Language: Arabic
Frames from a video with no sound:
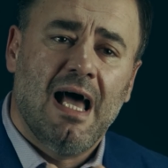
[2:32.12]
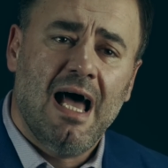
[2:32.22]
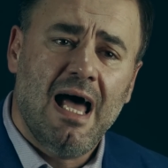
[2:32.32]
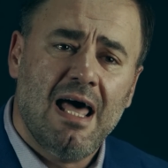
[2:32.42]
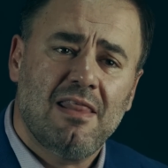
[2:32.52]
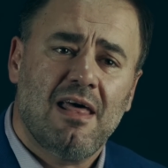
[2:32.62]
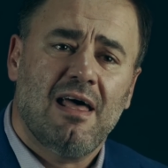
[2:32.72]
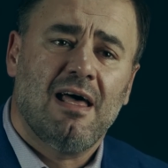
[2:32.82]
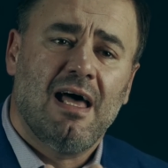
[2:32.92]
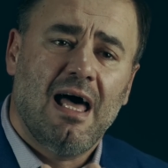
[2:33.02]

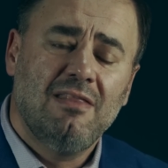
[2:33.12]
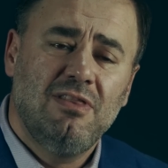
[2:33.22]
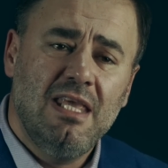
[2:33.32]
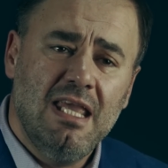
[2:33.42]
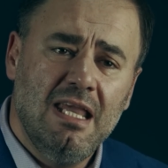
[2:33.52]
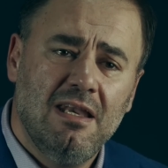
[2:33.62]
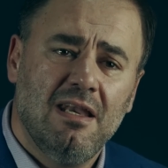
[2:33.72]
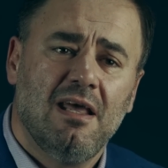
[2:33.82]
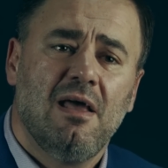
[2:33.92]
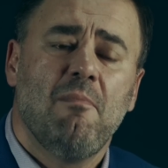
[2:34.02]
هذا
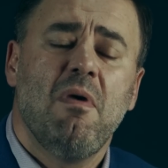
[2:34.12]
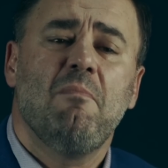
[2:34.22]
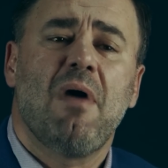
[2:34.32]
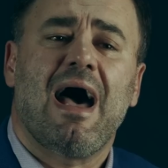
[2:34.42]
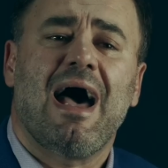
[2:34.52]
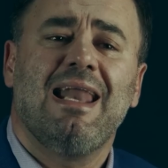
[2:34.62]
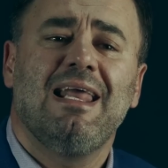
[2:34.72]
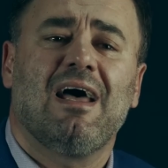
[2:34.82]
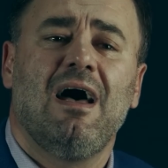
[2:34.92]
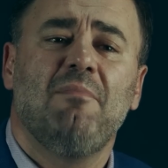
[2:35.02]
الدين مما
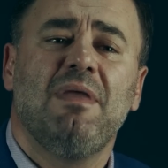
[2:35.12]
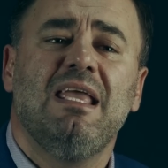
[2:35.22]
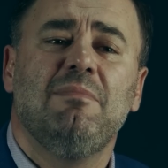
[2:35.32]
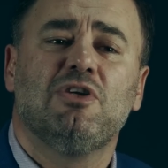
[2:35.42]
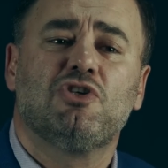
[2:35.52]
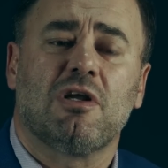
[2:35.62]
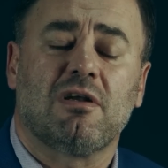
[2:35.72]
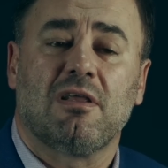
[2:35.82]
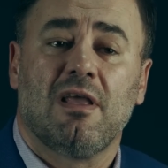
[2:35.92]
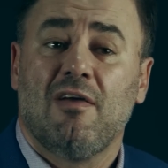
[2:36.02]
علق به من شرك